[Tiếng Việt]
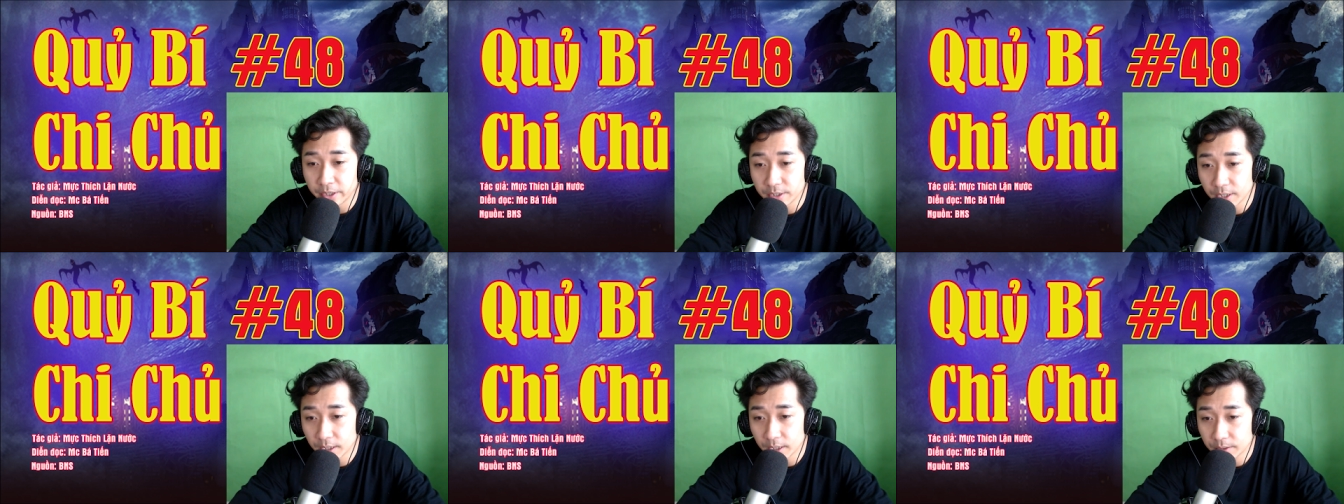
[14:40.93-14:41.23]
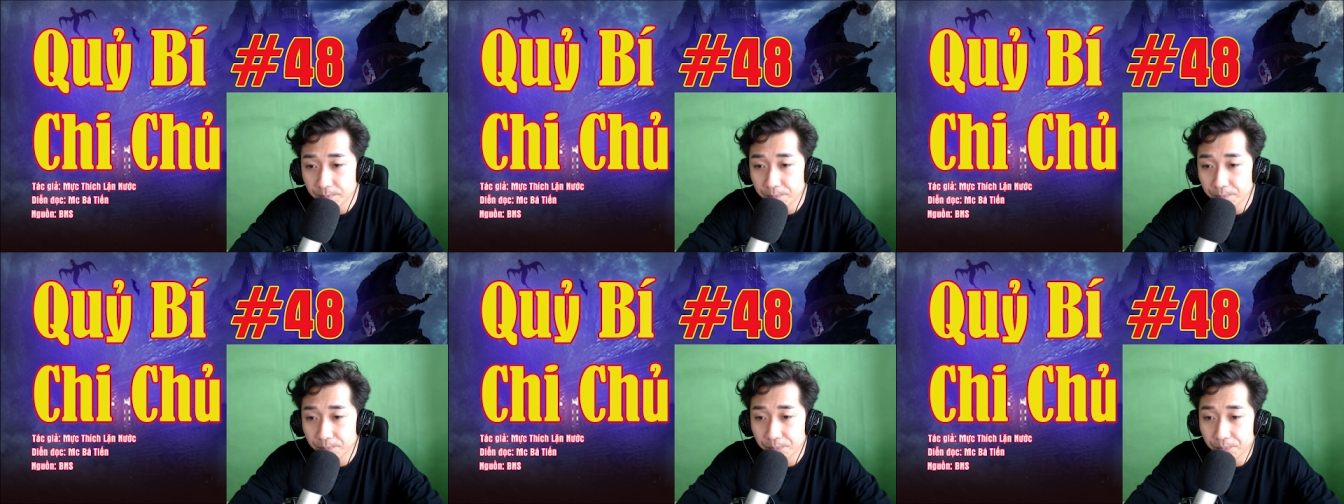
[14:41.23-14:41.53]
Đã
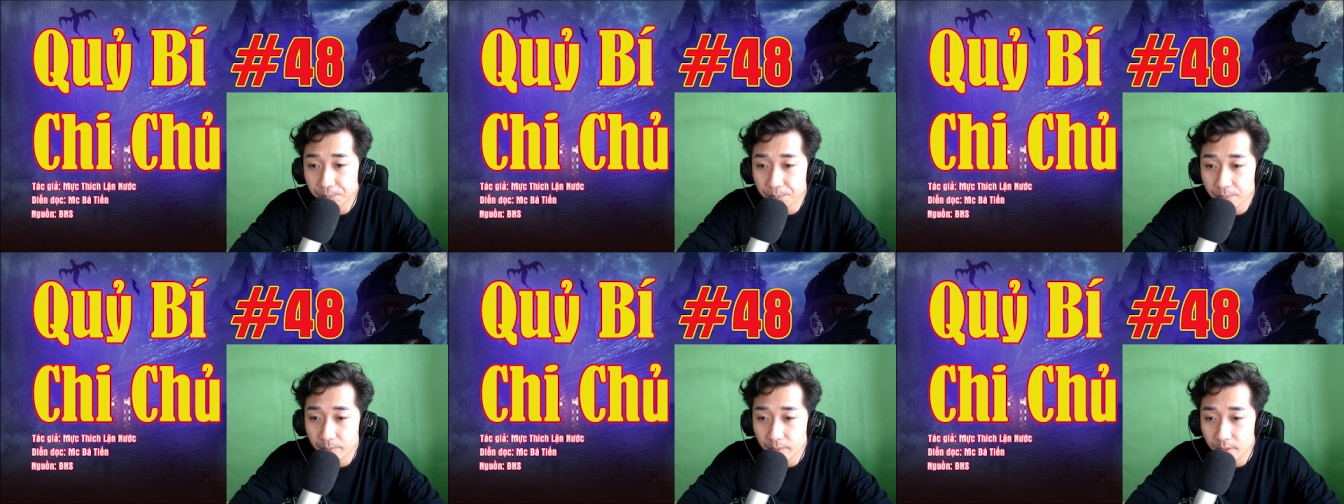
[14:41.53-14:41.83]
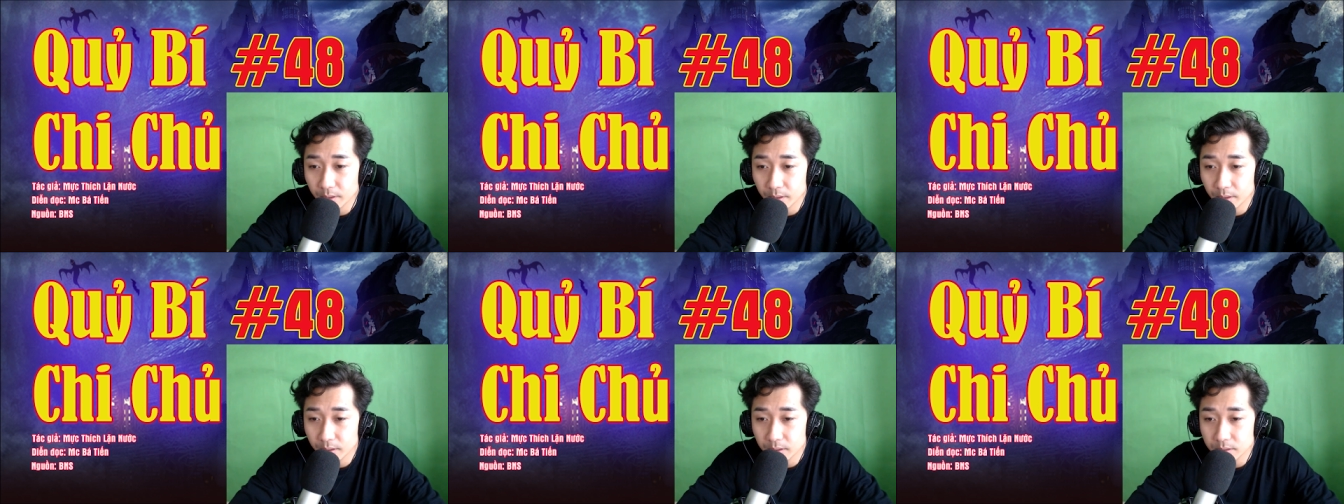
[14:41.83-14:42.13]
được công
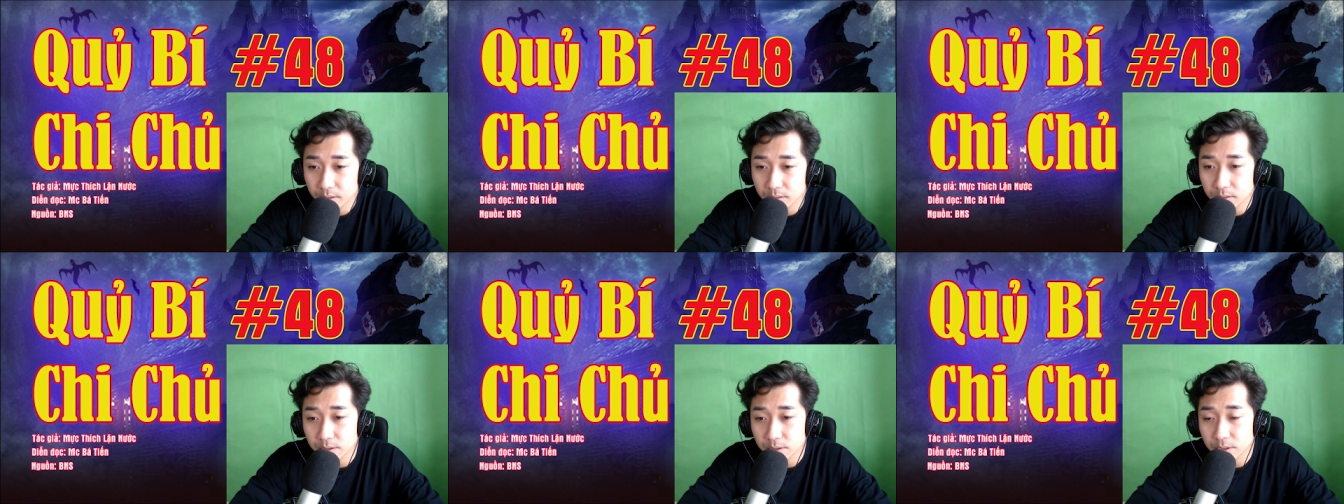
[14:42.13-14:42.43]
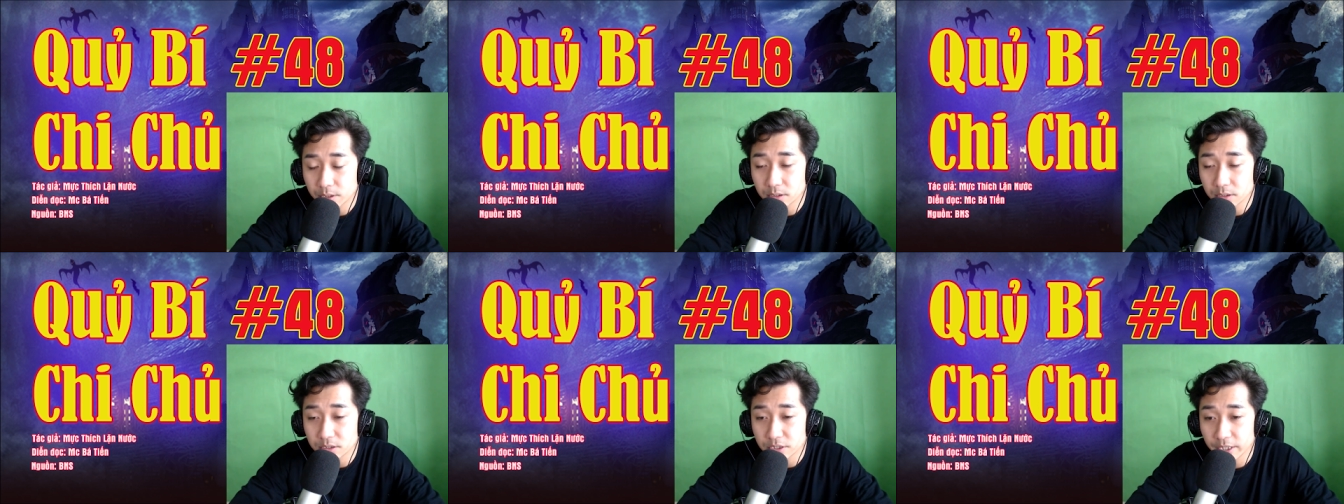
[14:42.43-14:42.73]
diễn mấy chục
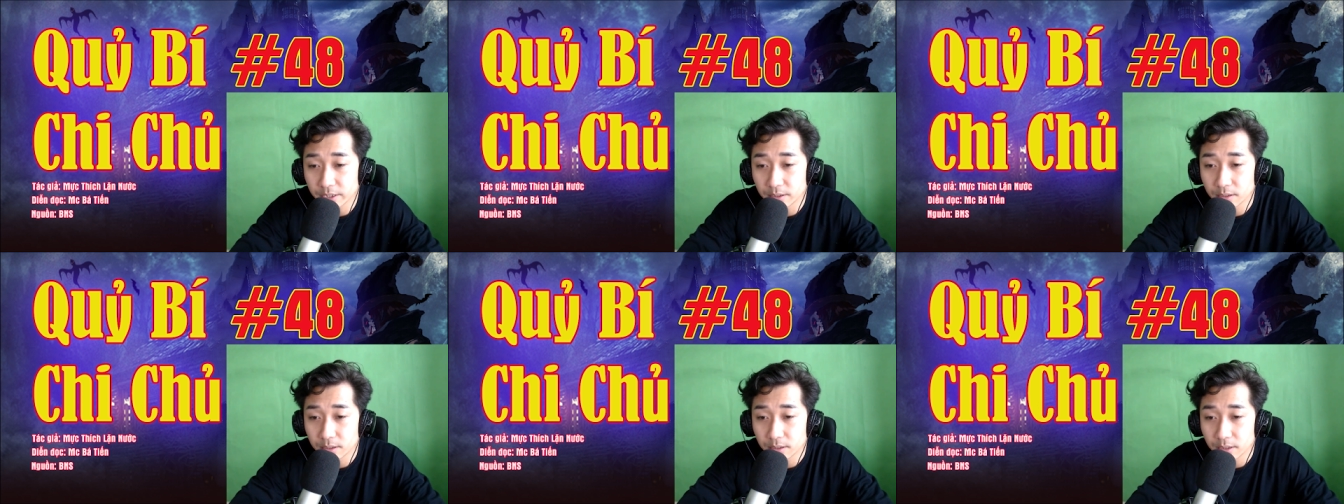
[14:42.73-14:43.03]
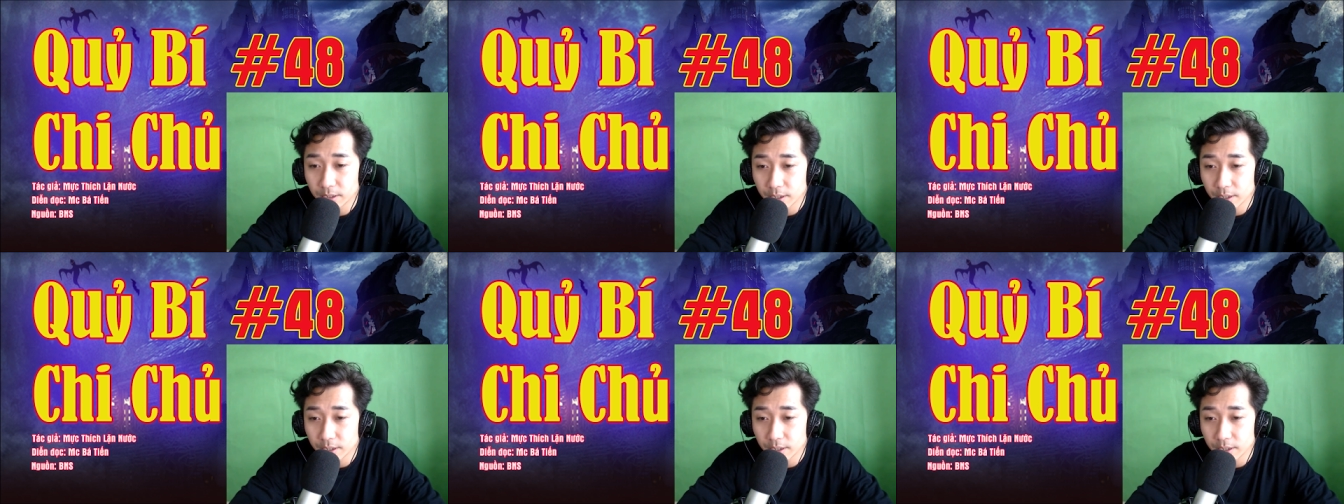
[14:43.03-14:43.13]
buổi ở Bách Lan